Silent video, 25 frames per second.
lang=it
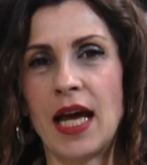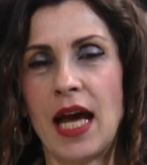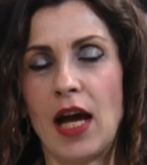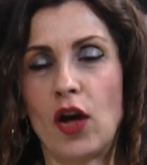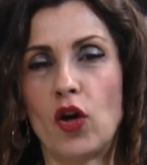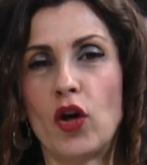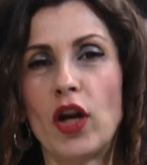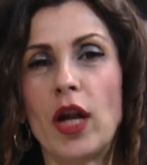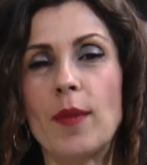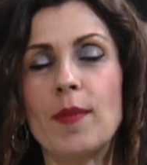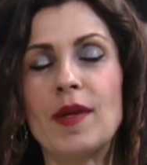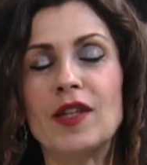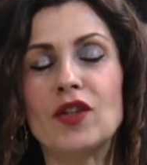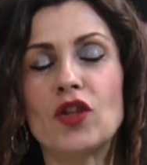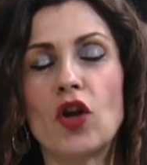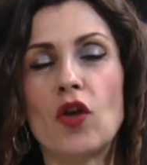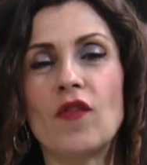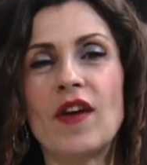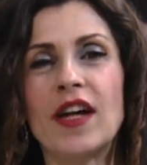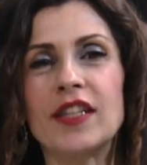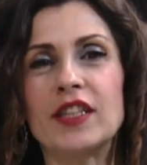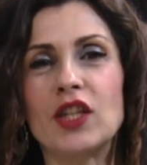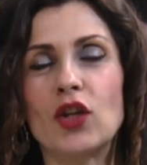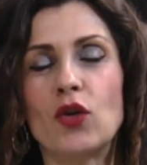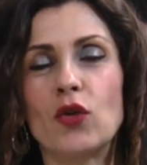Ancora ben
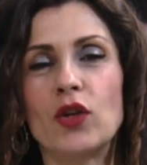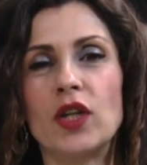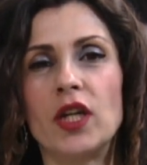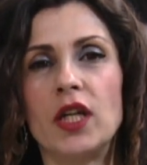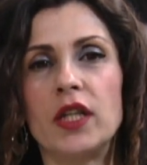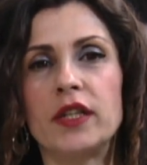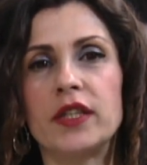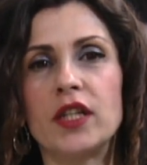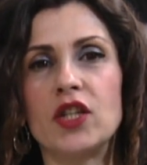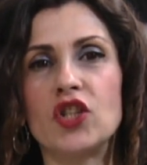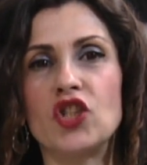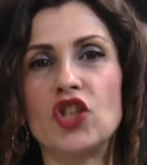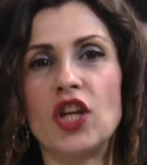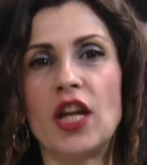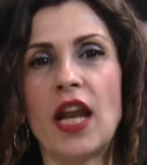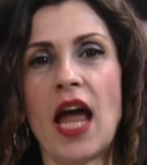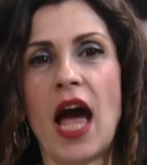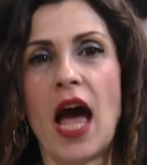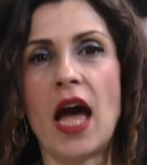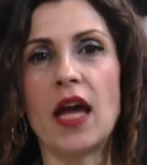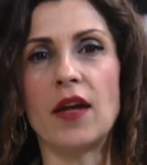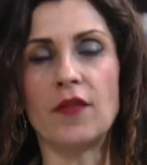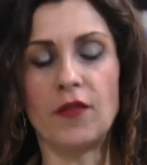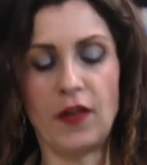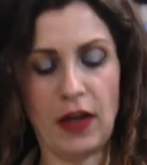trovati con il TG
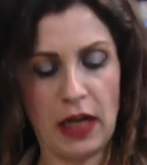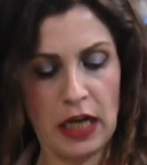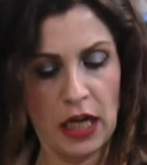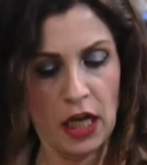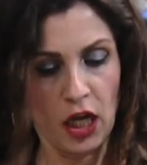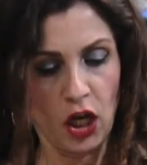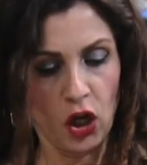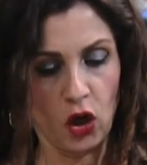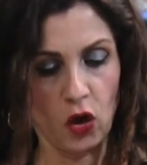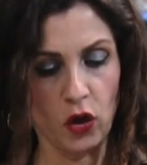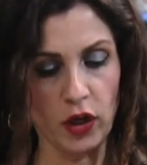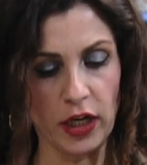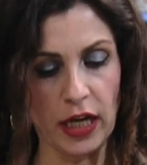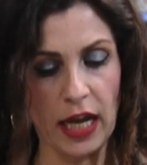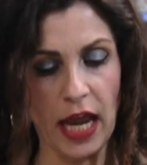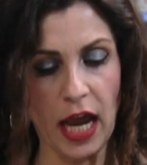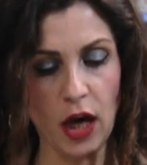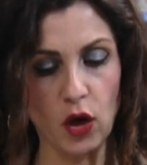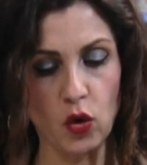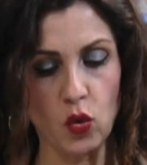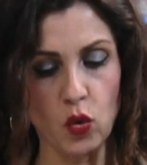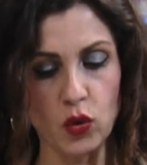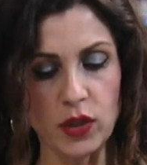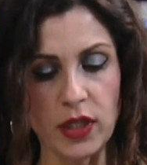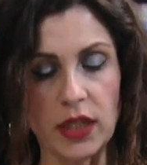Live. Con le
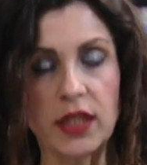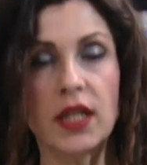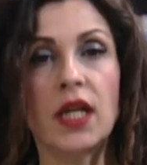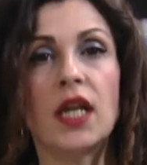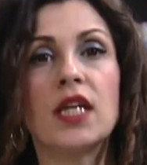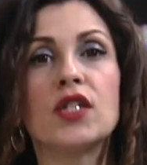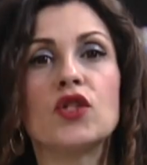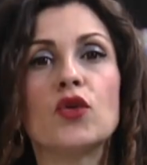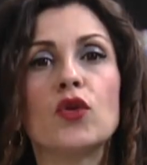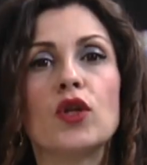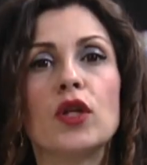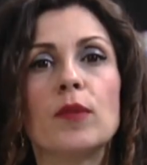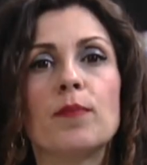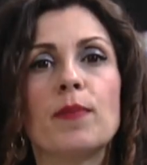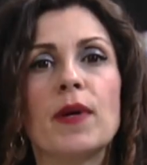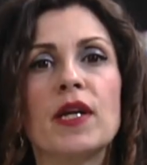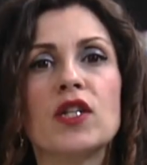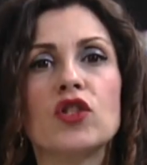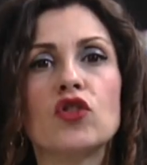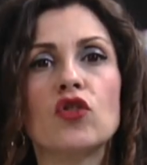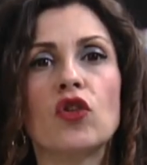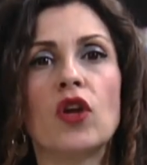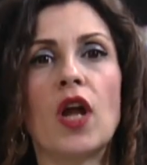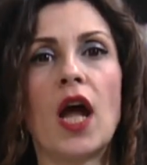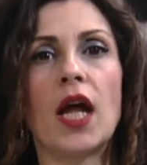accuse di lesioni
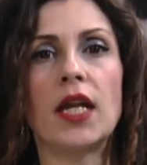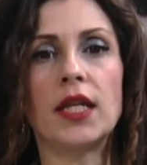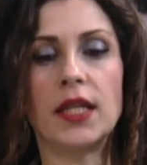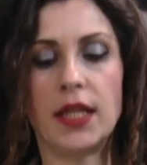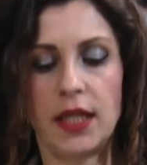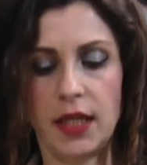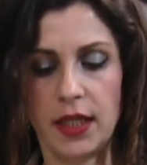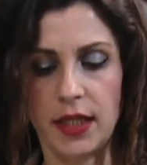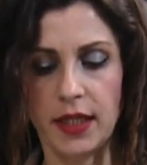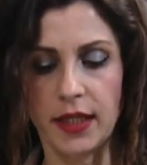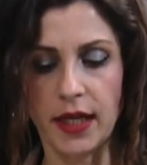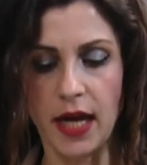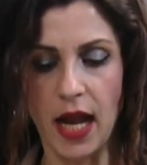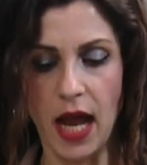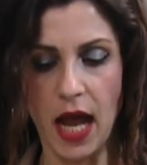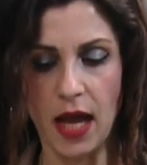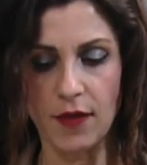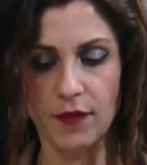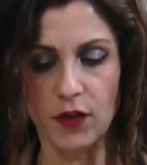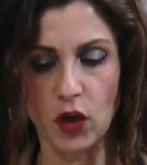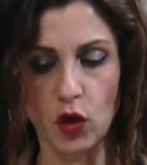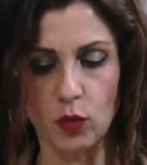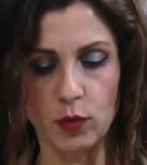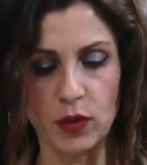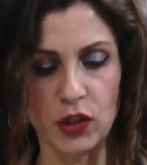personali
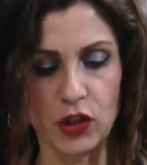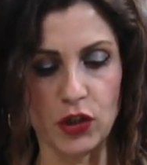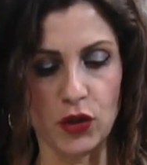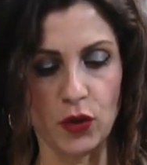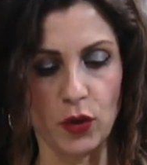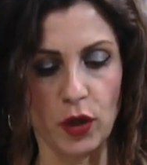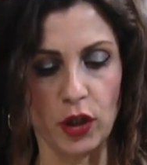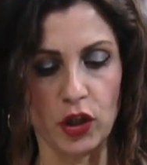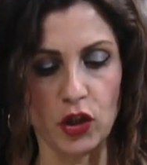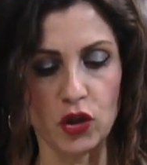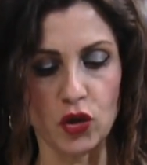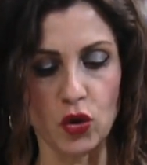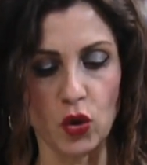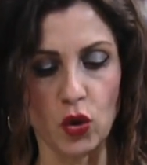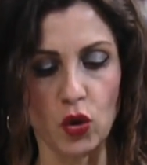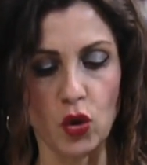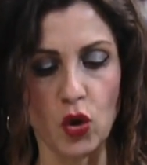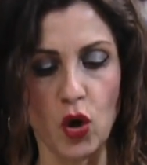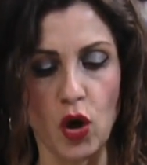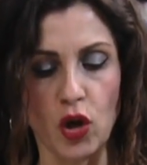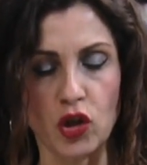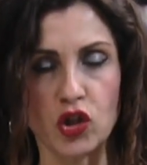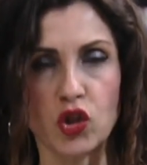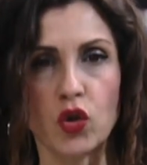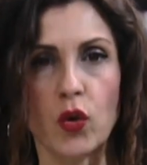gravi e omissione di
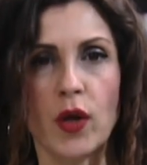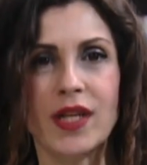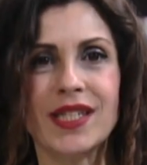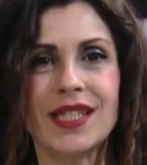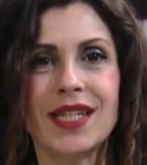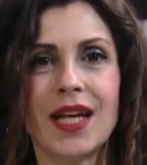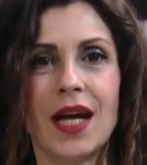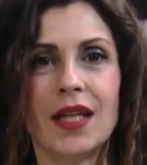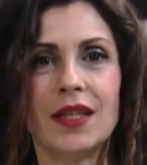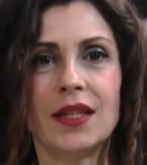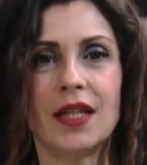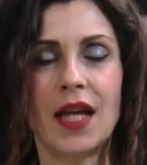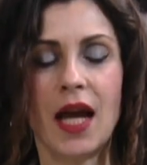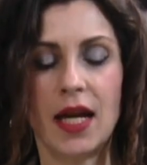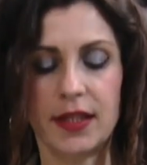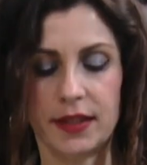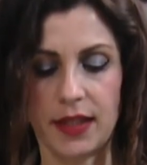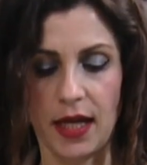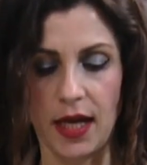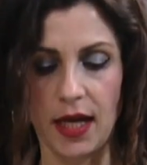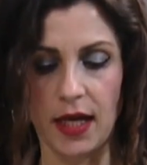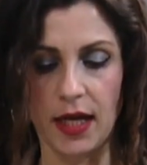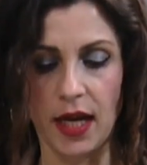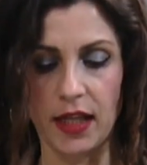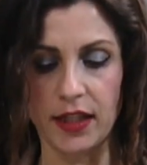soccorso è
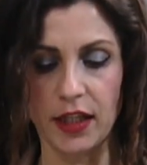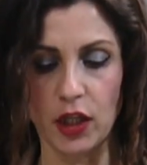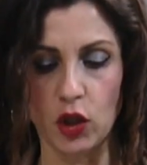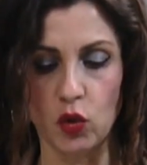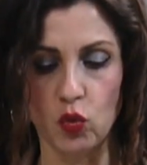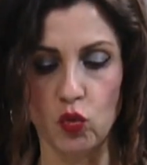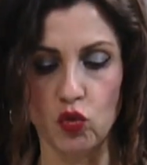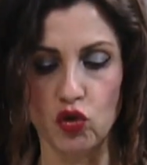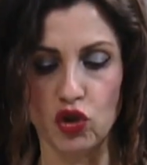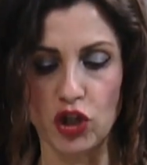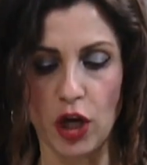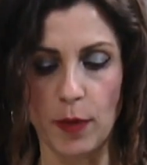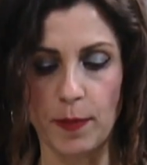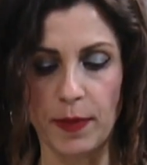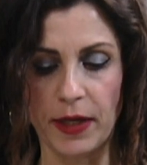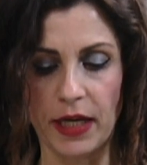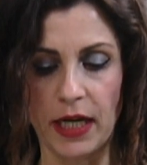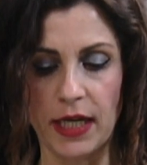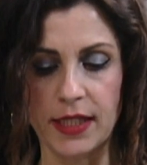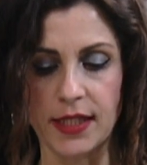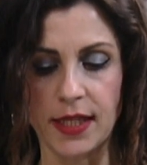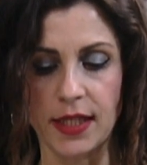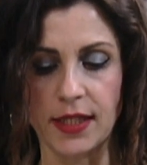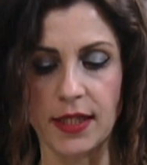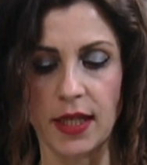scattata la denuncia per
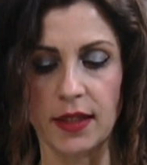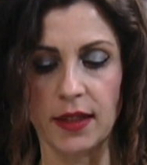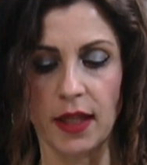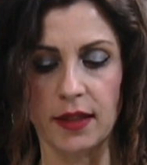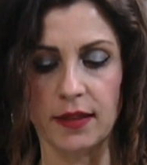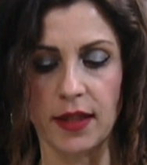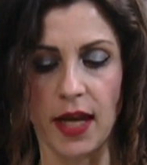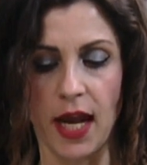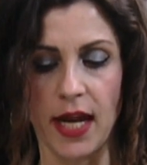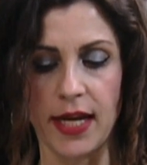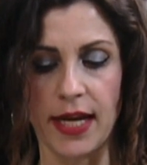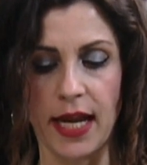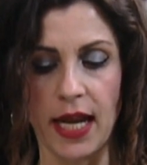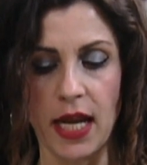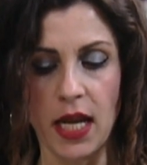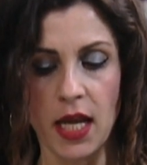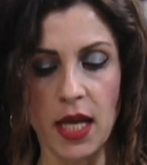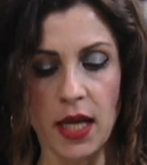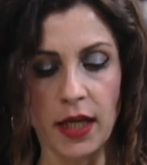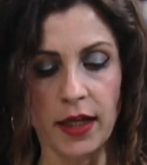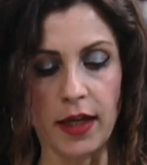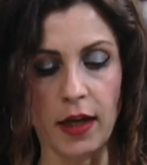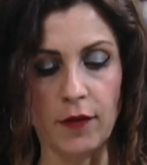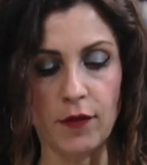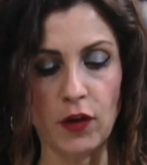il 63enne
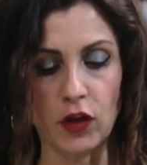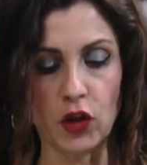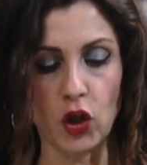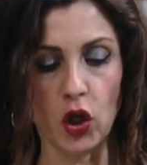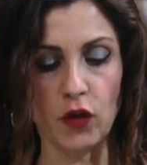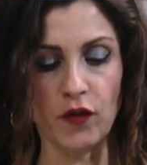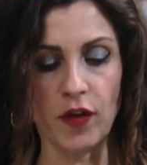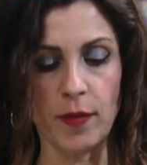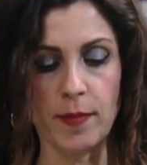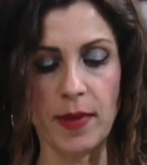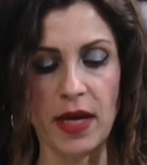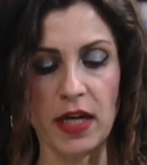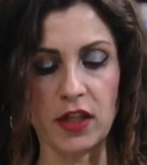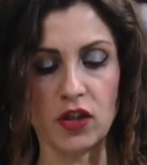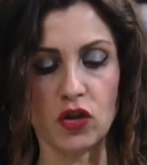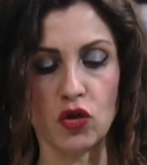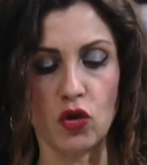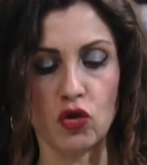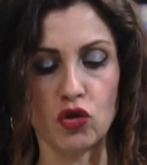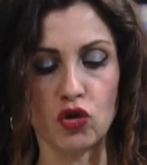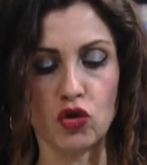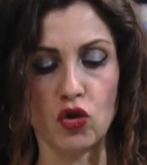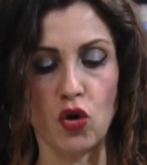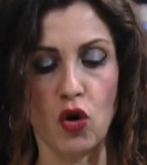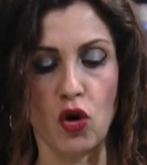che il 29
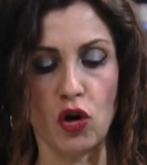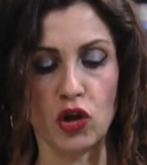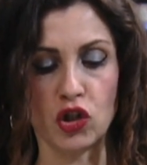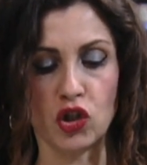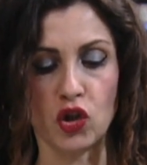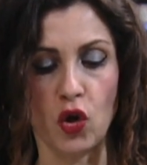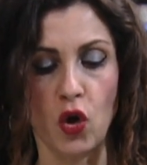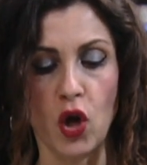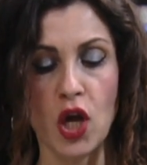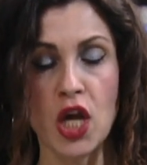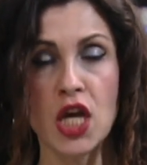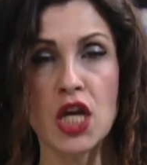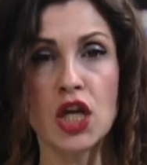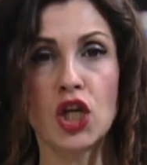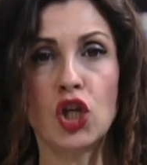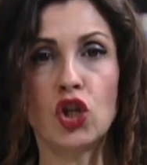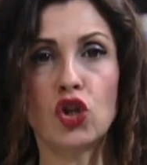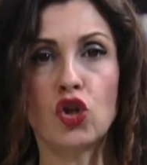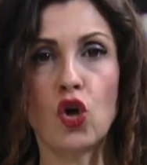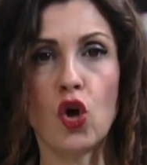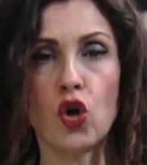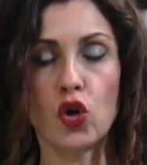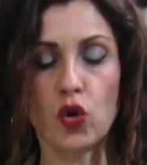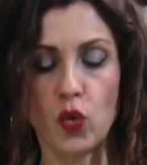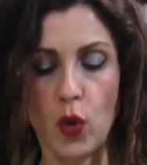marzo scorso
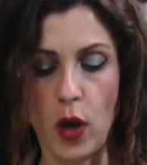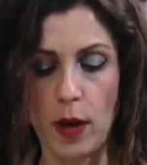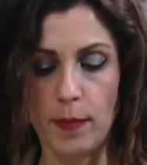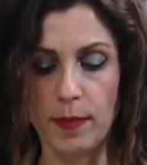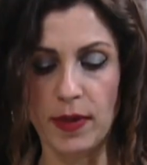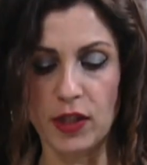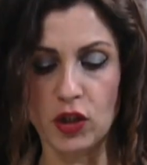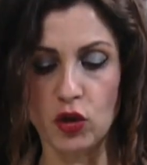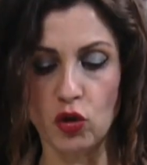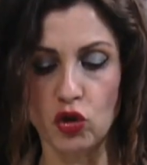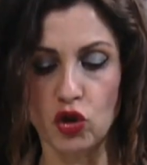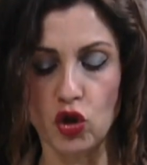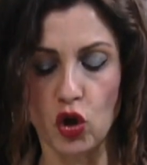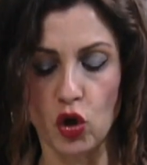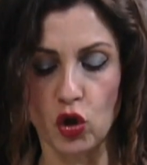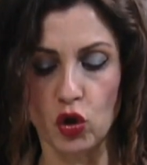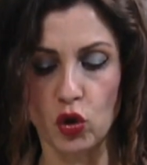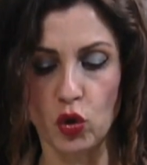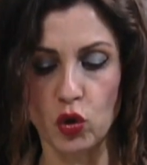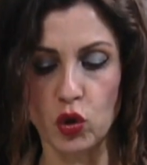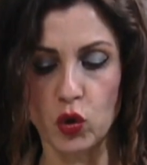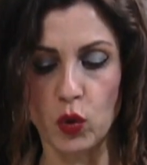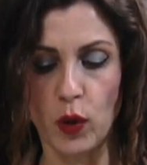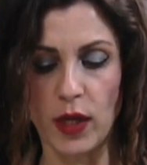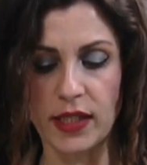intorno a
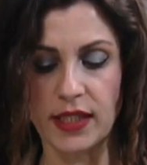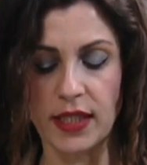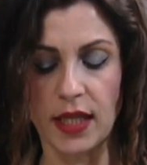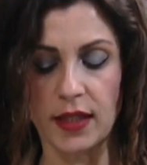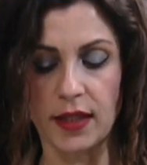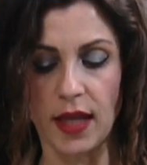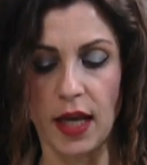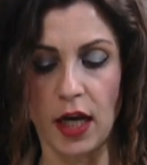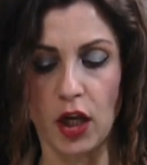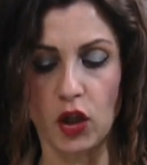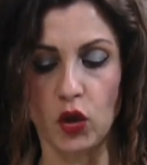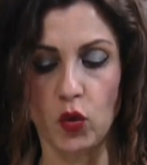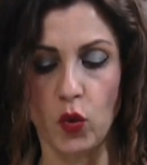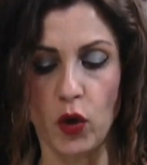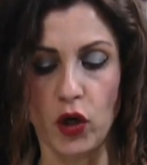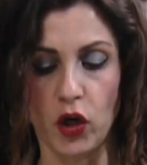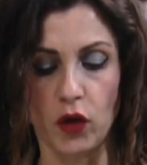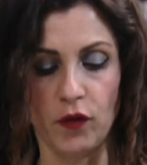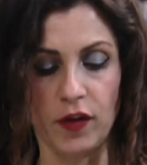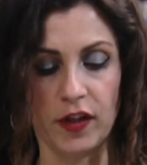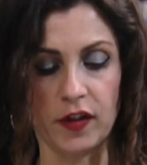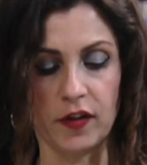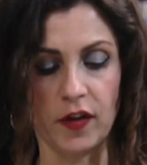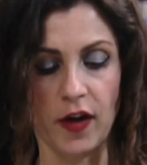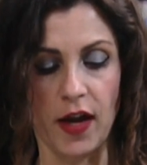mezzogiorno sulla statale
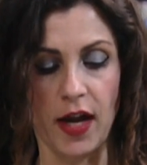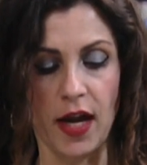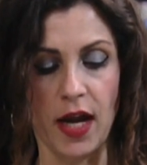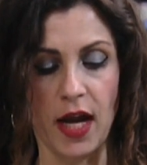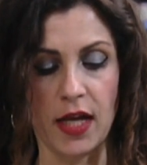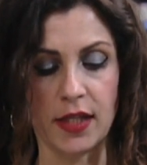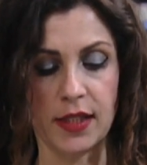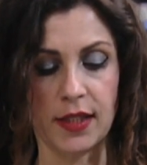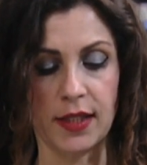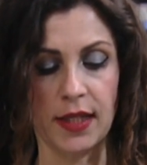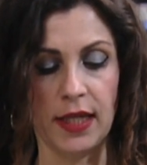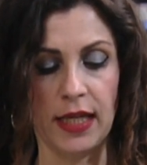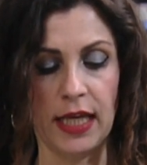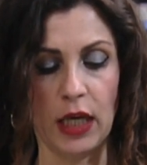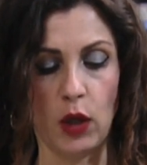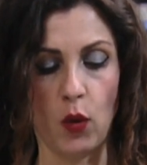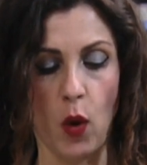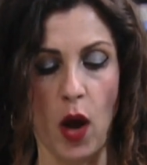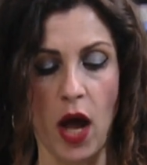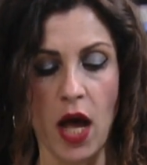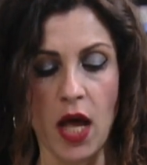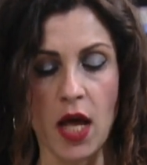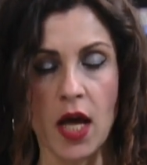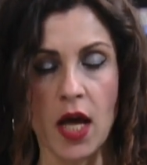293 a Siliqua